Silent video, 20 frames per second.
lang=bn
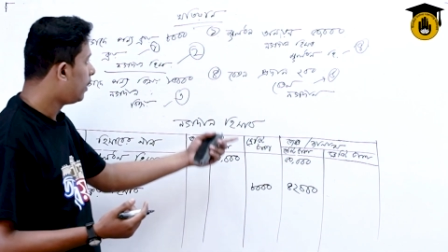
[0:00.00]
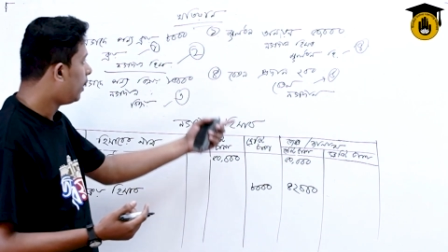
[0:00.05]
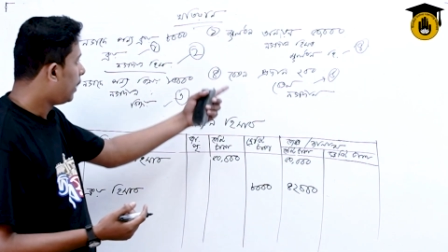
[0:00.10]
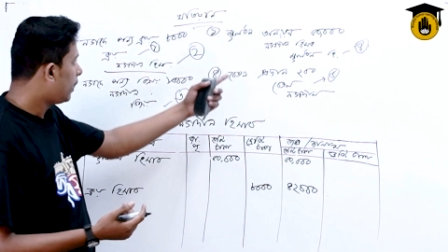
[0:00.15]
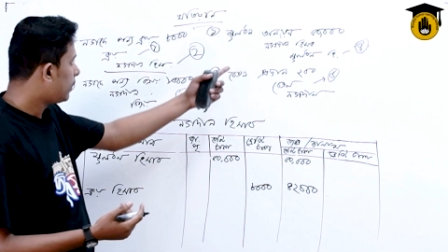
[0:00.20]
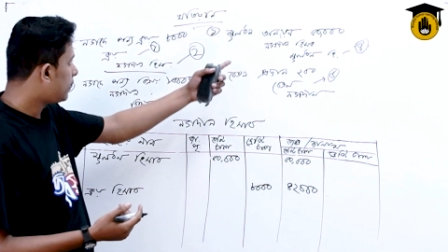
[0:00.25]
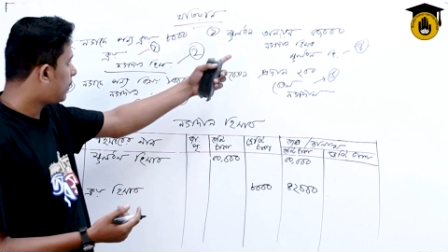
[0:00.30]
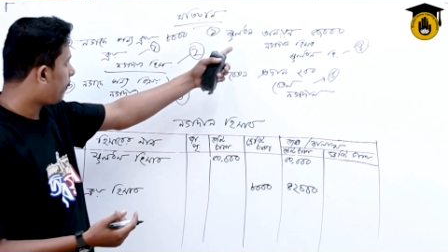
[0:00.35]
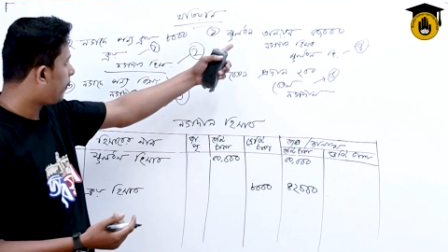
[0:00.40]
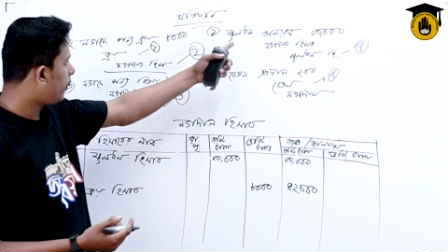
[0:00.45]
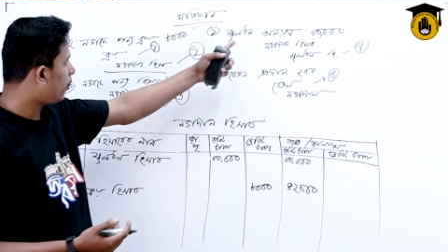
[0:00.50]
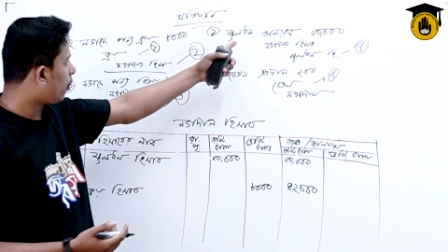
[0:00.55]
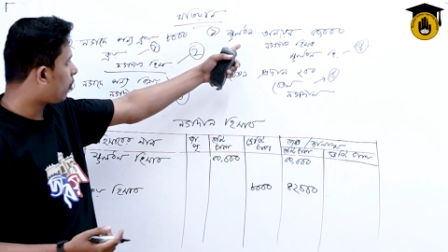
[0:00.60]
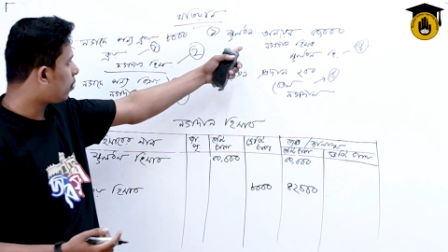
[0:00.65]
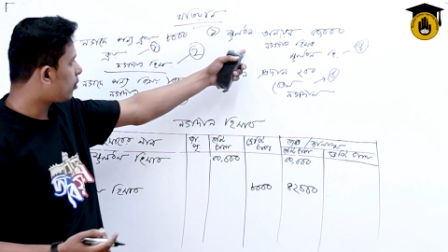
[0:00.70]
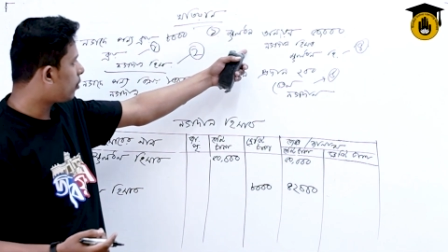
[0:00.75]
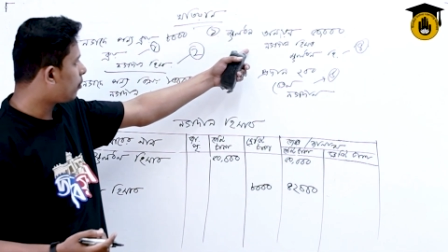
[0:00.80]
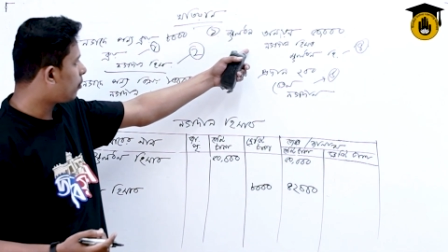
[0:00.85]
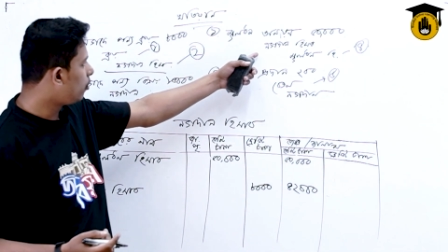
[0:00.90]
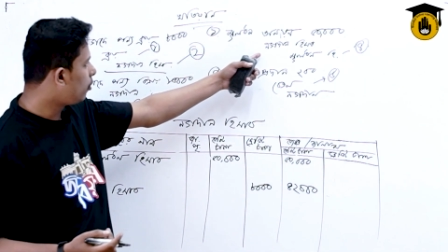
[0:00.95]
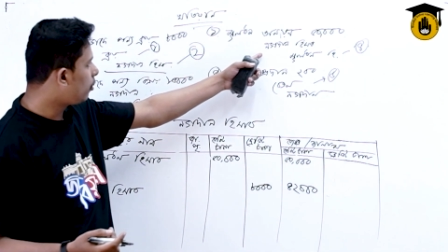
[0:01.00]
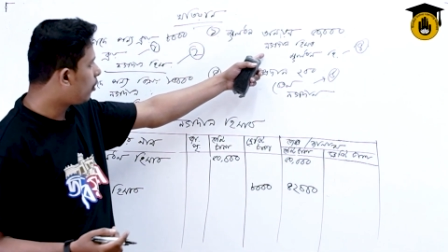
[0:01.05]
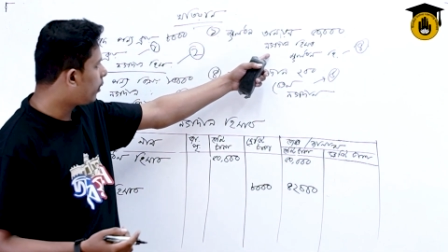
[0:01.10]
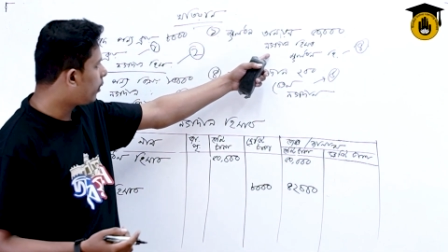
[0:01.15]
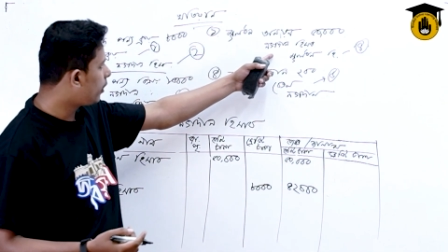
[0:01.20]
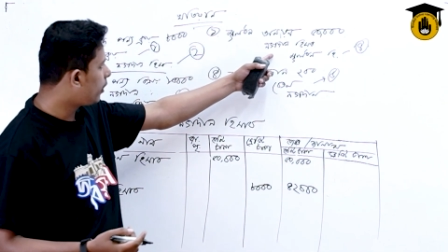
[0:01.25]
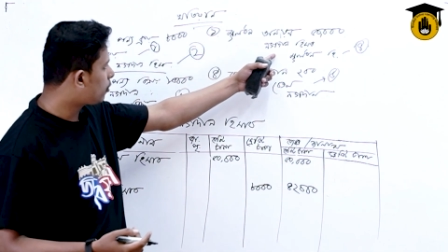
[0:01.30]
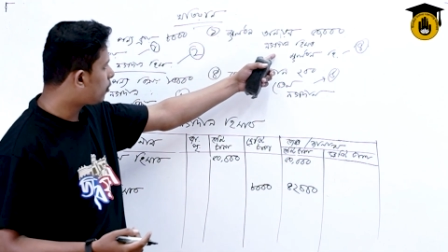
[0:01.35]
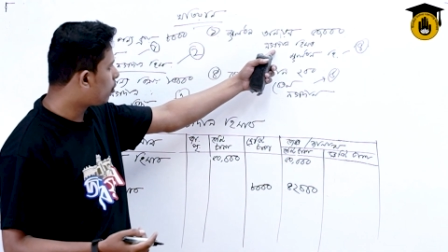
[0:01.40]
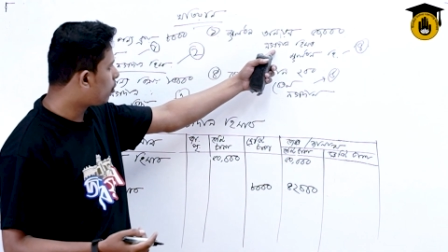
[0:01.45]
যে আমি নগদ মূলধন নিয়ে
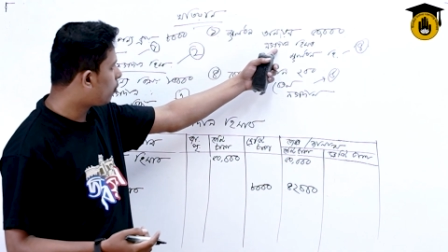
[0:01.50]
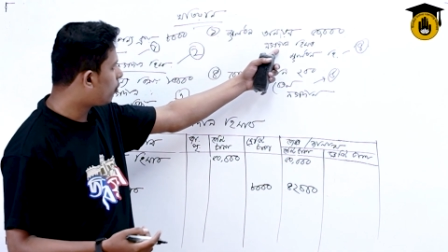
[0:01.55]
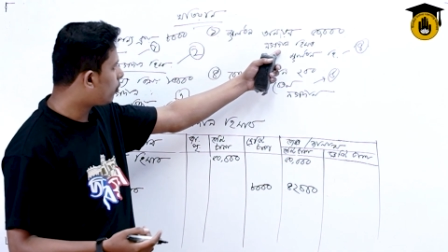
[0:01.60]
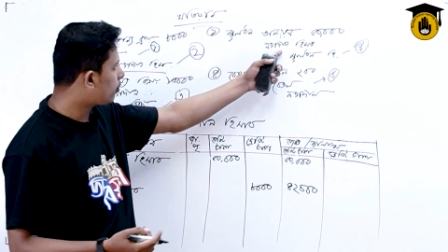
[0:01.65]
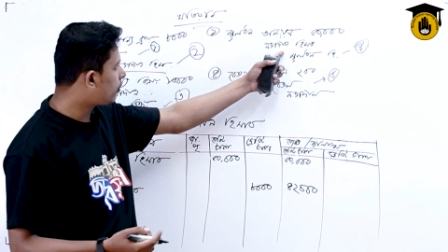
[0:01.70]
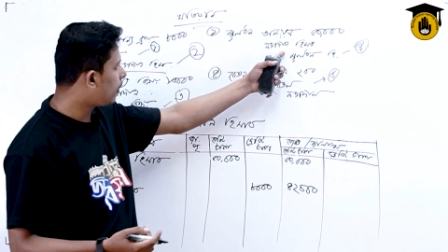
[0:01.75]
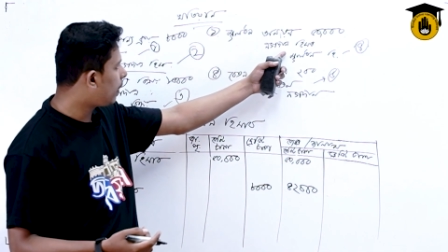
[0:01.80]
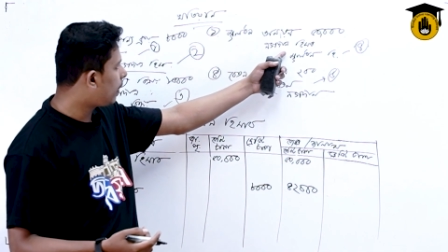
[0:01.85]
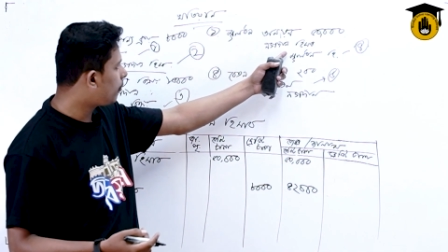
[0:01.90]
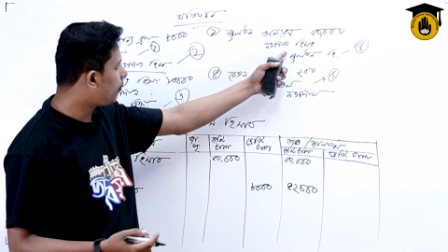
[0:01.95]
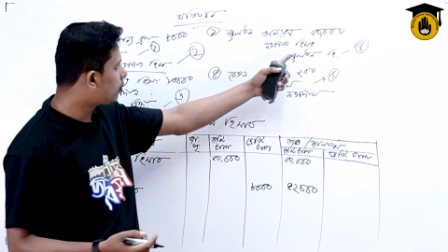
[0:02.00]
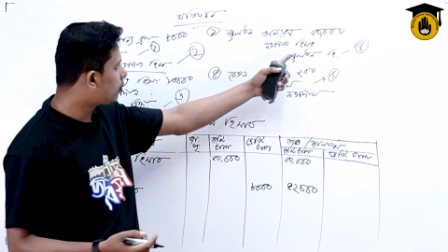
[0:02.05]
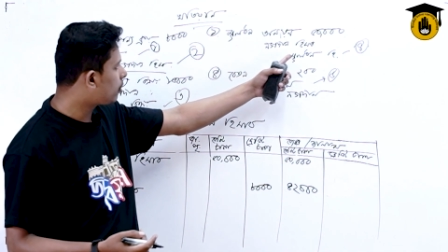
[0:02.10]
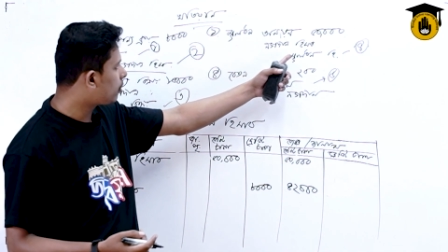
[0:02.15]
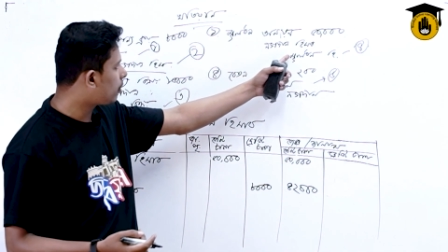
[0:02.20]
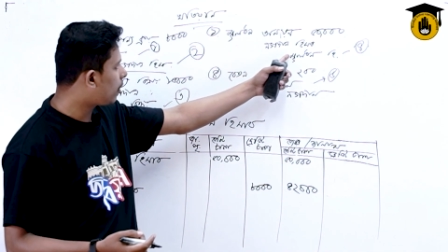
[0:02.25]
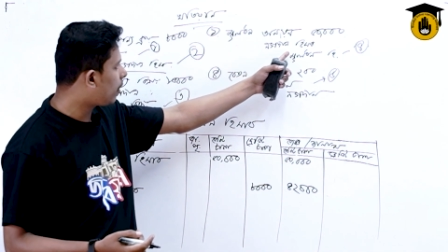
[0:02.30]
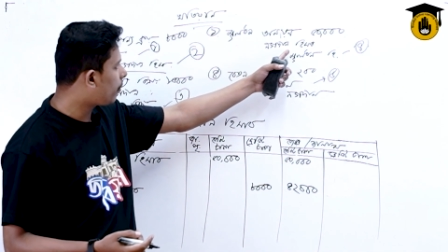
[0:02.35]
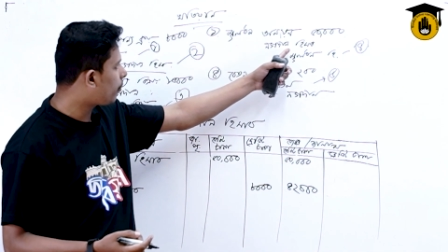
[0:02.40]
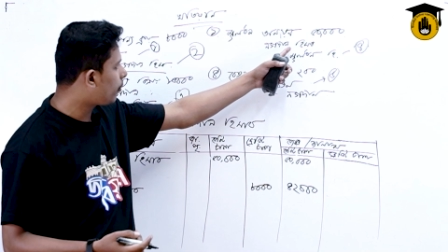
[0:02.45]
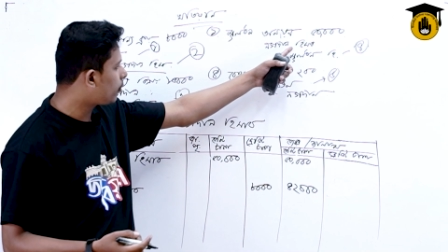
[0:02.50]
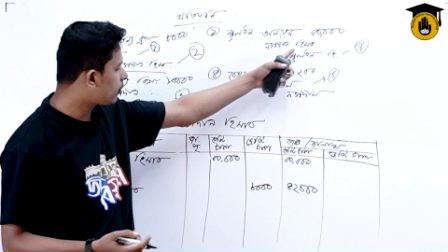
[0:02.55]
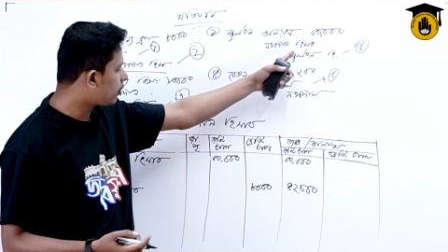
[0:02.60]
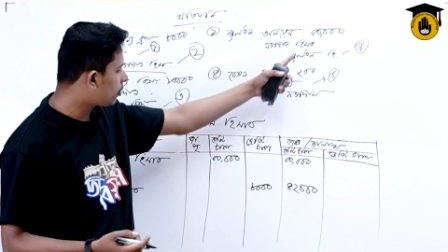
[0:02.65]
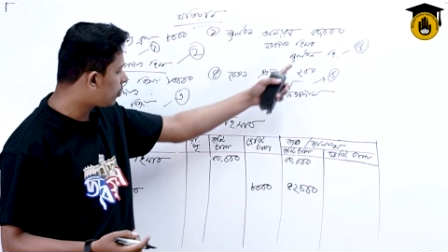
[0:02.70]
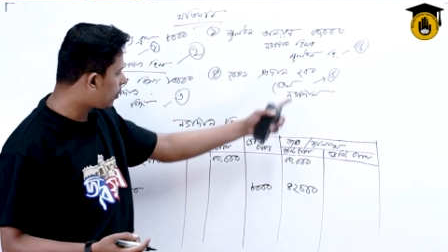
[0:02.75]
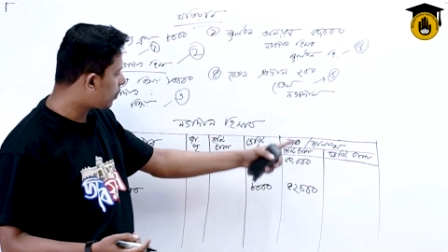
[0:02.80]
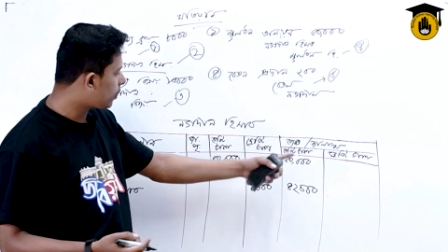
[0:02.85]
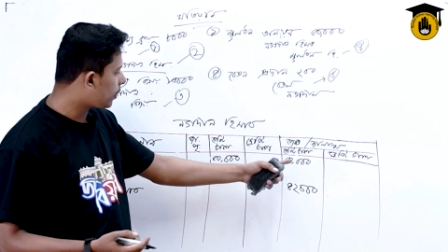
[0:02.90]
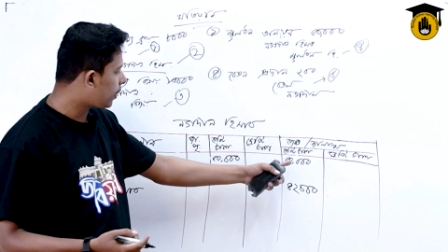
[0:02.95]
শুরু করছিলাম হচ্ছে পঞ্চাশ হাজার
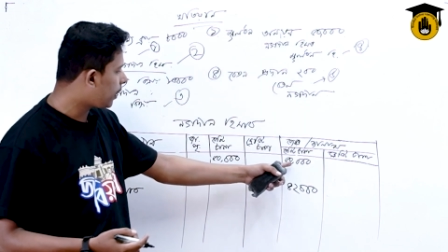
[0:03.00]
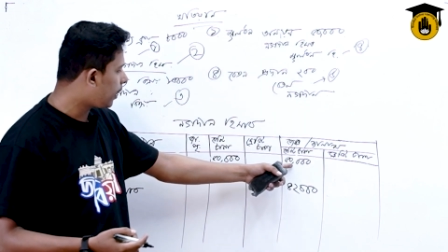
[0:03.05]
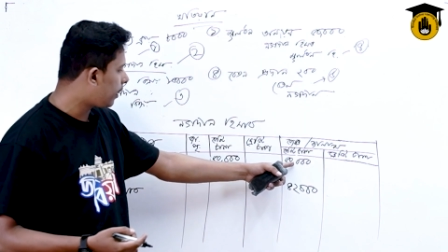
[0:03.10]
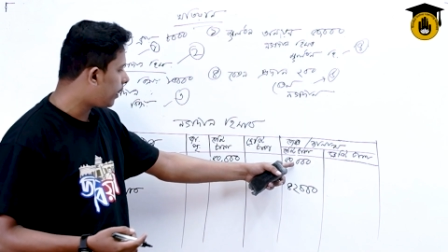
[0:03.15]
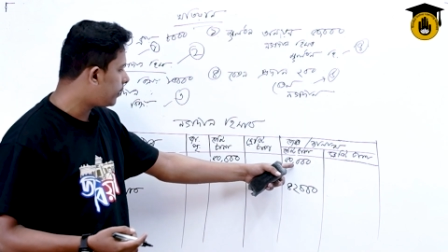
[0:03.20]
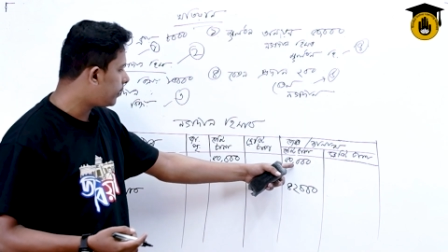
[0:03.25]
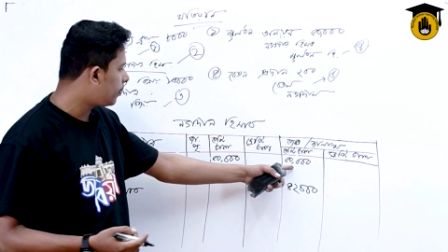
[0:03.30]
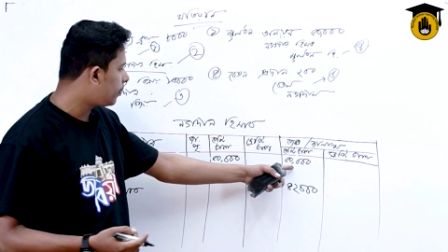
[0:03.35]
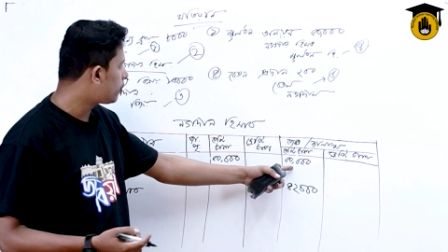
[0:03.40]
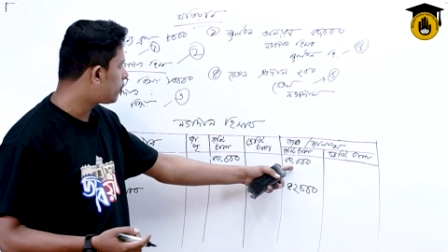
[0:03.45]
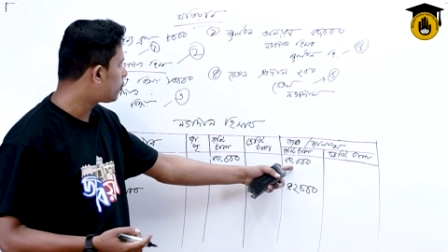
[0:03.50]
টাকার এই যে পঞ্চাশ